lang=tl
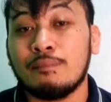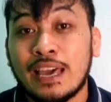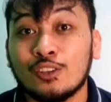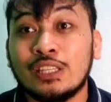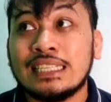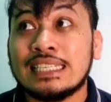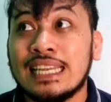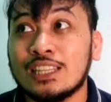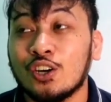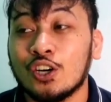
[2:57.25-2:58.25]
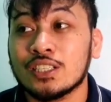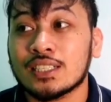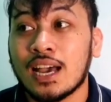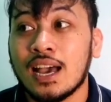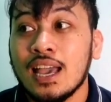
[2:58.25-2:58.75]
meron din sila doon
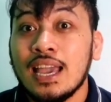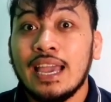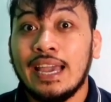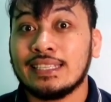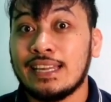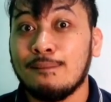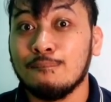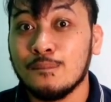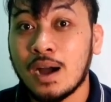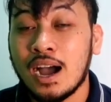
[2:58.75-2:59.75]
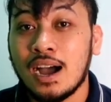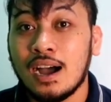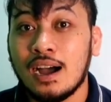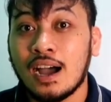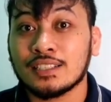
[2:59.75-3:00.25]
sa SM
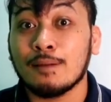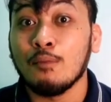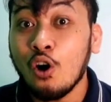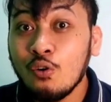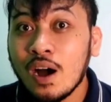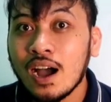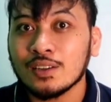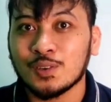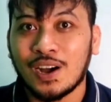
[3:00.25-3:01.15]
uh, ah, sa MOA.